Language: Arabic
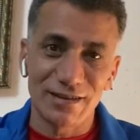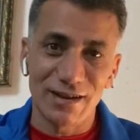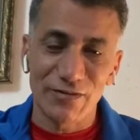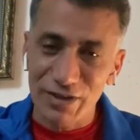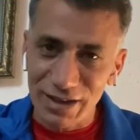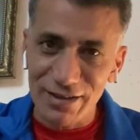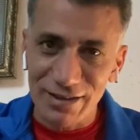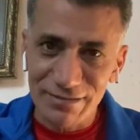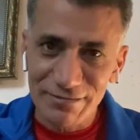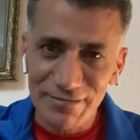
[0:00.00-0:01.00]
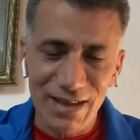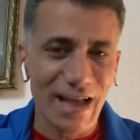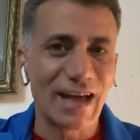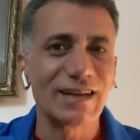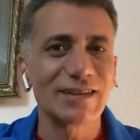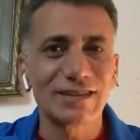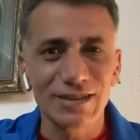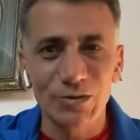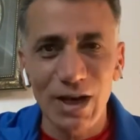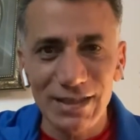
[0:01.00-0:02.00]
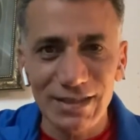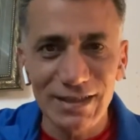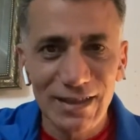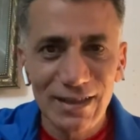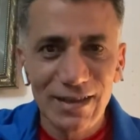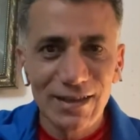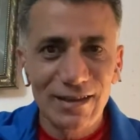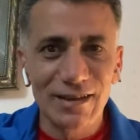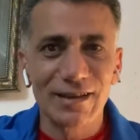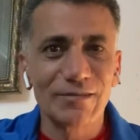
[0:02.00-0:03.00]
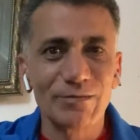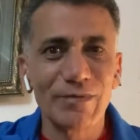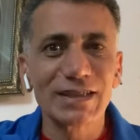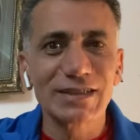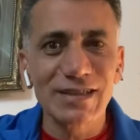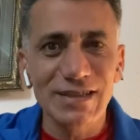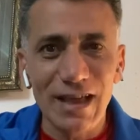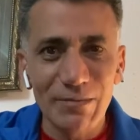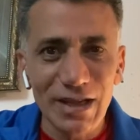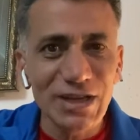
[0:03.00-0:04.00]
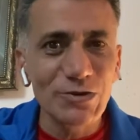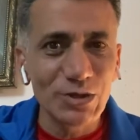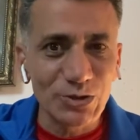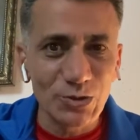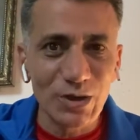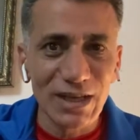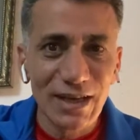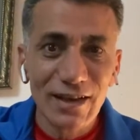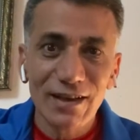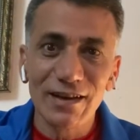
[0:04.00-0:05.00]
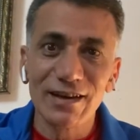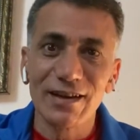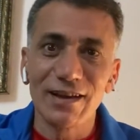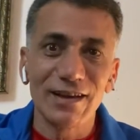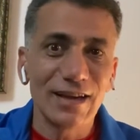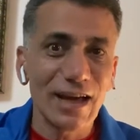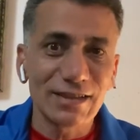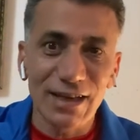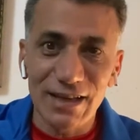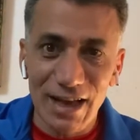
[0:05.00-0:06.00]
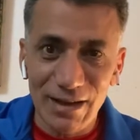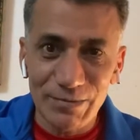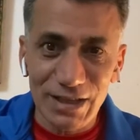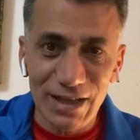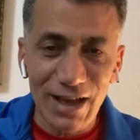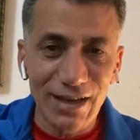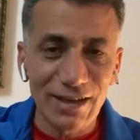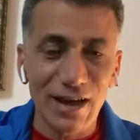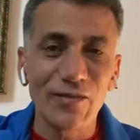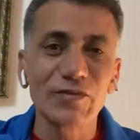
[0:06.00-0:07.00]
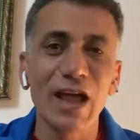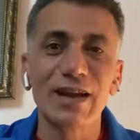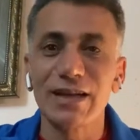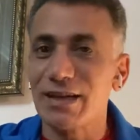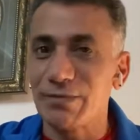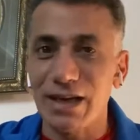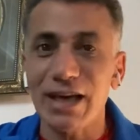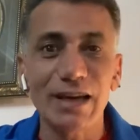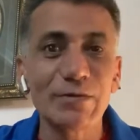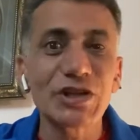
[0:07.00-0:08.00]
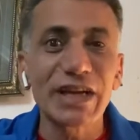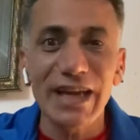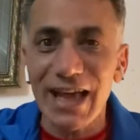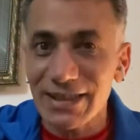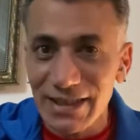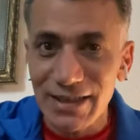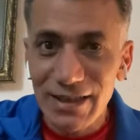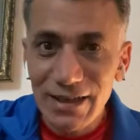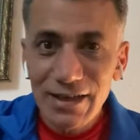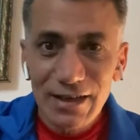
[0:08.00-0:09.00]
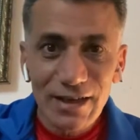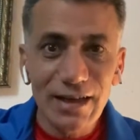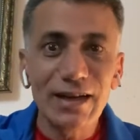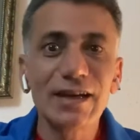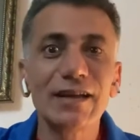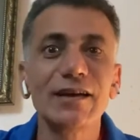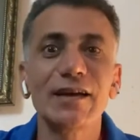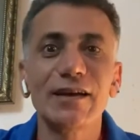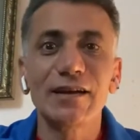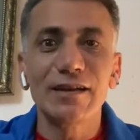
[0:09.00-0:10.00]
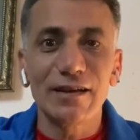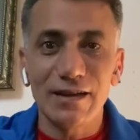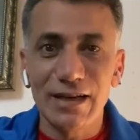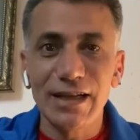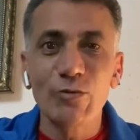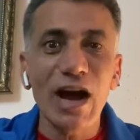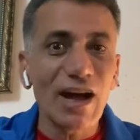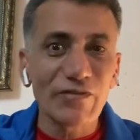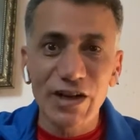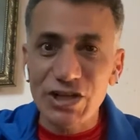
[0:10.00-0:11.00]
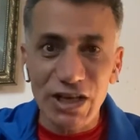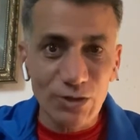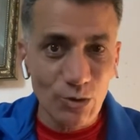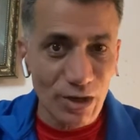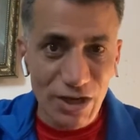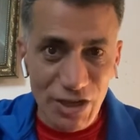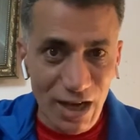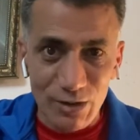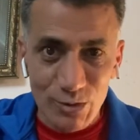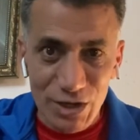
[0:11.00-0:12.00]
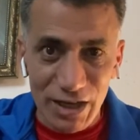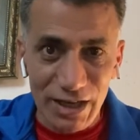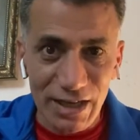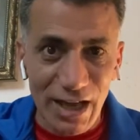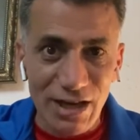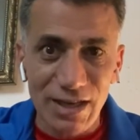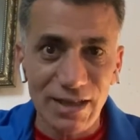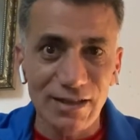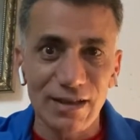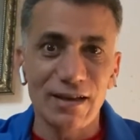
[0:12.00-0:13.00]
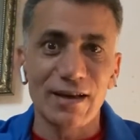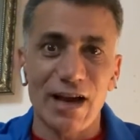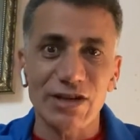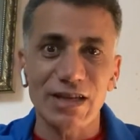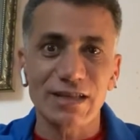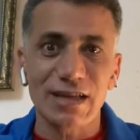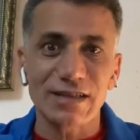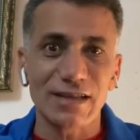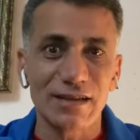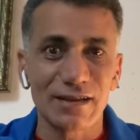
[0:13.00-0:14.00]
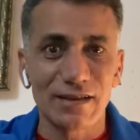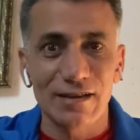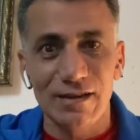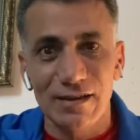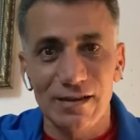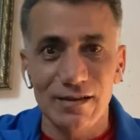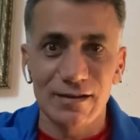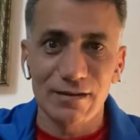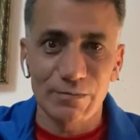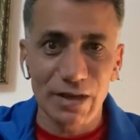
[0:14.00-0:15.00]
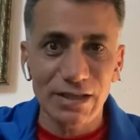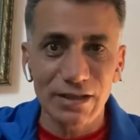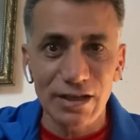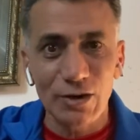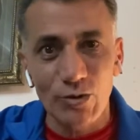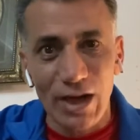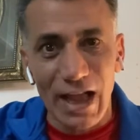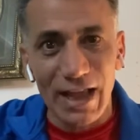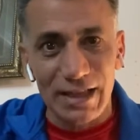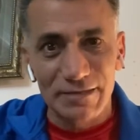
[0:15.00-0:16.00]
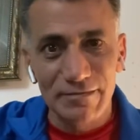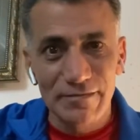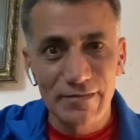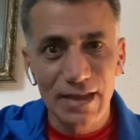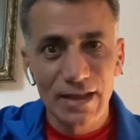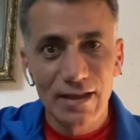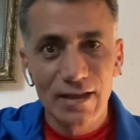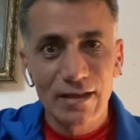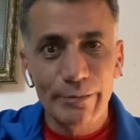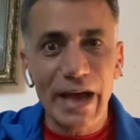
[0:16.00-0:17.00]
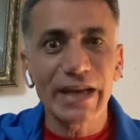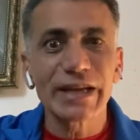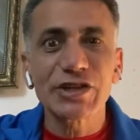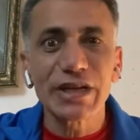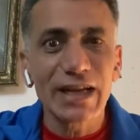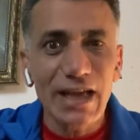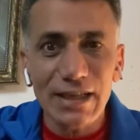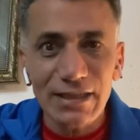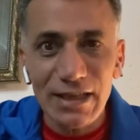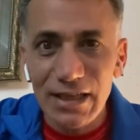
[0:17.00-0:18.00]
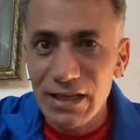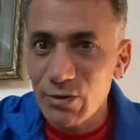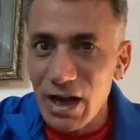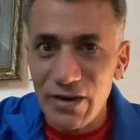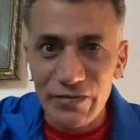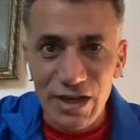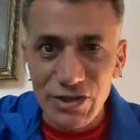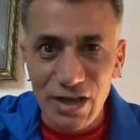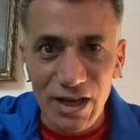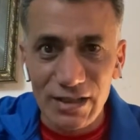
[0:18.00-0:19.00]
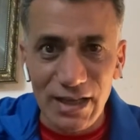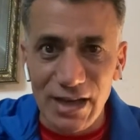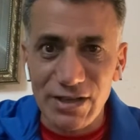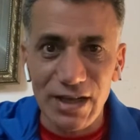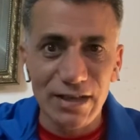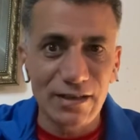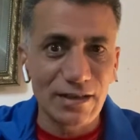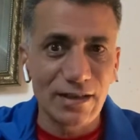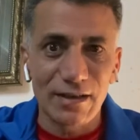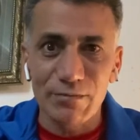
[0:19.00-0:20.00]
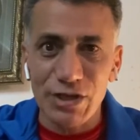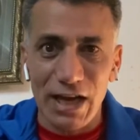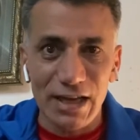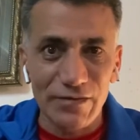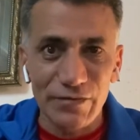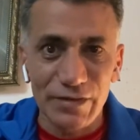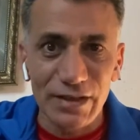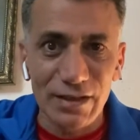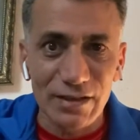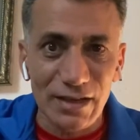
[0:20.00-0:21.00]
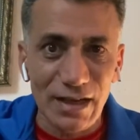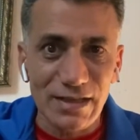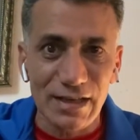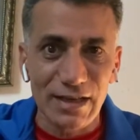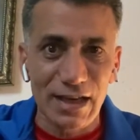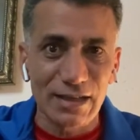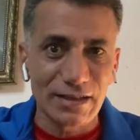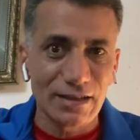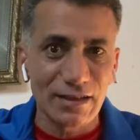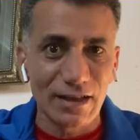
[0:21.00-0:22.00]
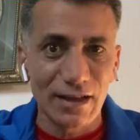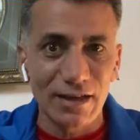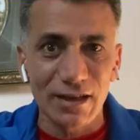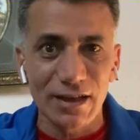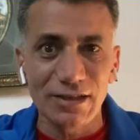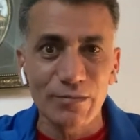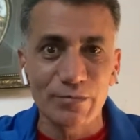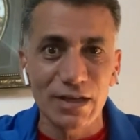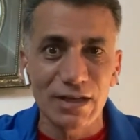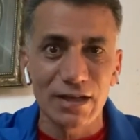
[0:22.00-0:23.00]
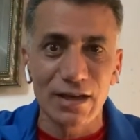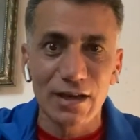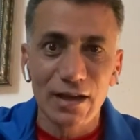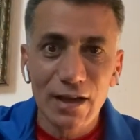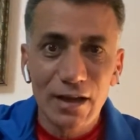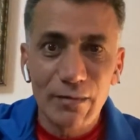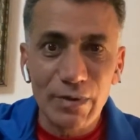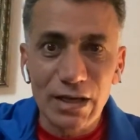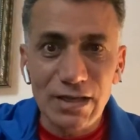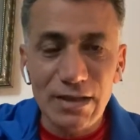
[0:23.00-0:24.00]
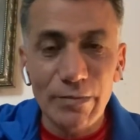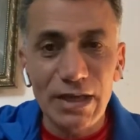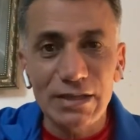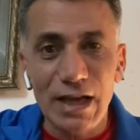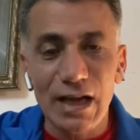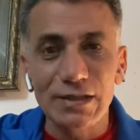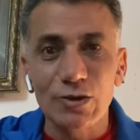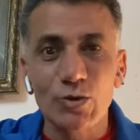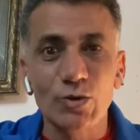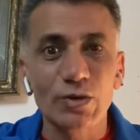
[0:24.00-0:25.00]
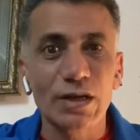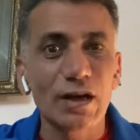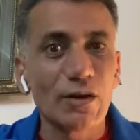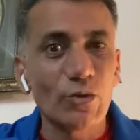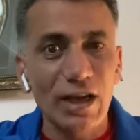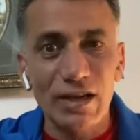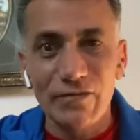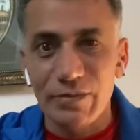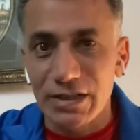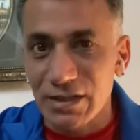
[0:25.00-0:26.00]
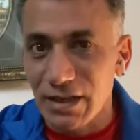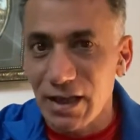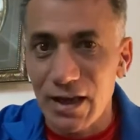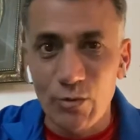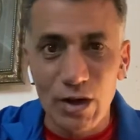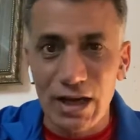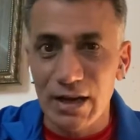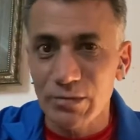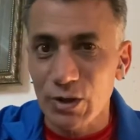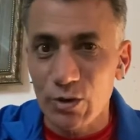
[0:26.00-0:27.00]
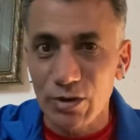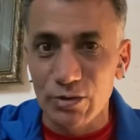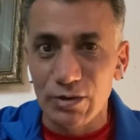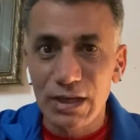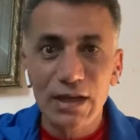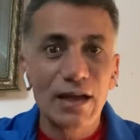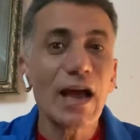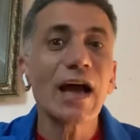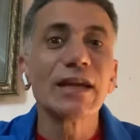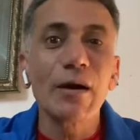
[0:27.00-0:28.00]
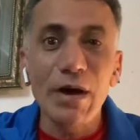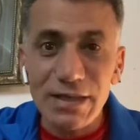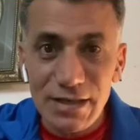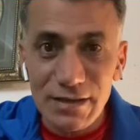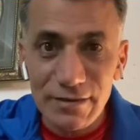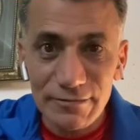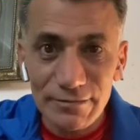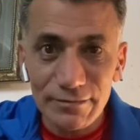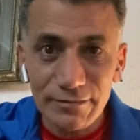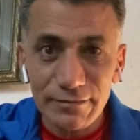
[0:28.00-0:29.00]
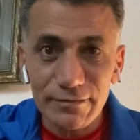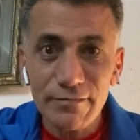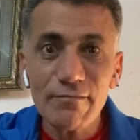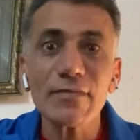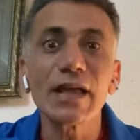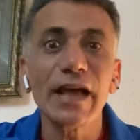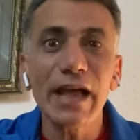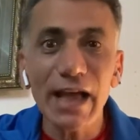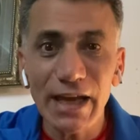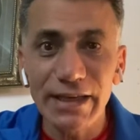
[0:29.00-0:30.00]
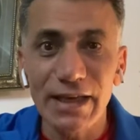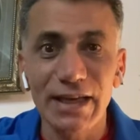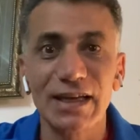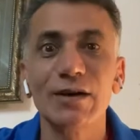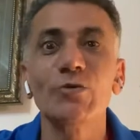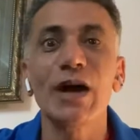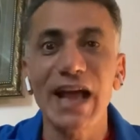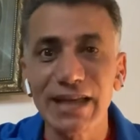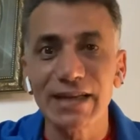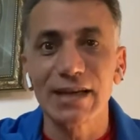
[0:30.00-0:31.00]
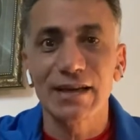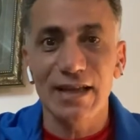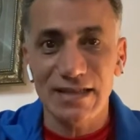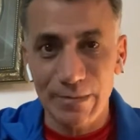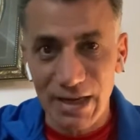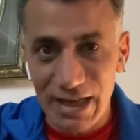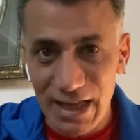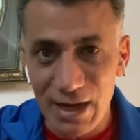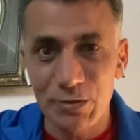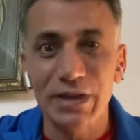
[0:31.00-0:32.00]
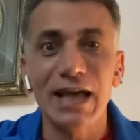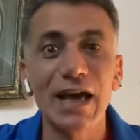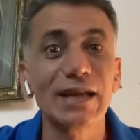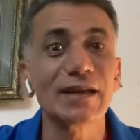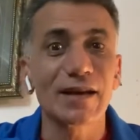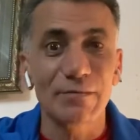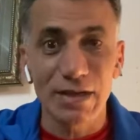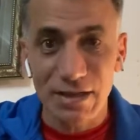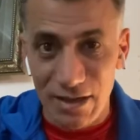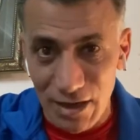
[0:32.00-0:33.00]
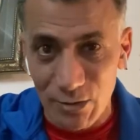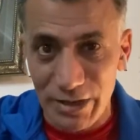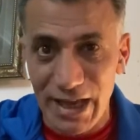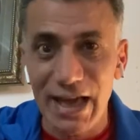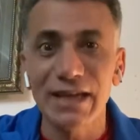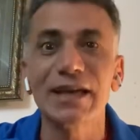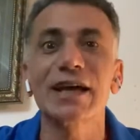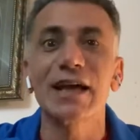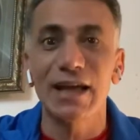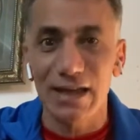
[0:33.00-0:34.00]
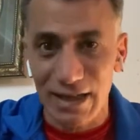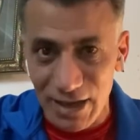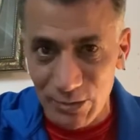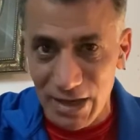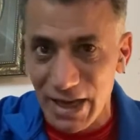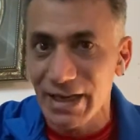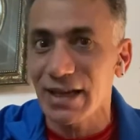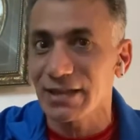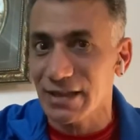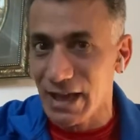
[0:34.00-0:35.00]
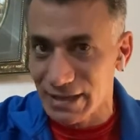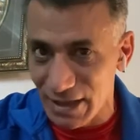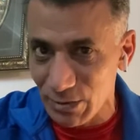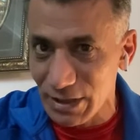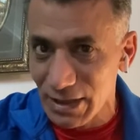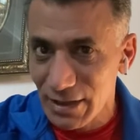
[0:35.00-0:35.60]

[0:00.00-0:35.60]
افريقي يعني انت دلوقتي ما تستهبلش وتقول لا ده لعيبه الاهلي افضل لينا من احنا مش النادي اللي اللي اللي يوقف نشاط كوره شهر وشهرين عشان عشان ساسي آه، بطن رجله وجعاه ما احناش النادي اللي يوقف نشاط عشان آه، مش عارف آه، رئيس النادي غضب من من نظام الاتحاد الكوره وحلف بالطلاق والكلام ده كله احنا مصر احنا اللي هو انا كزملكاوي انا كمصراوي انا كاهلاوي انا كاتحداوي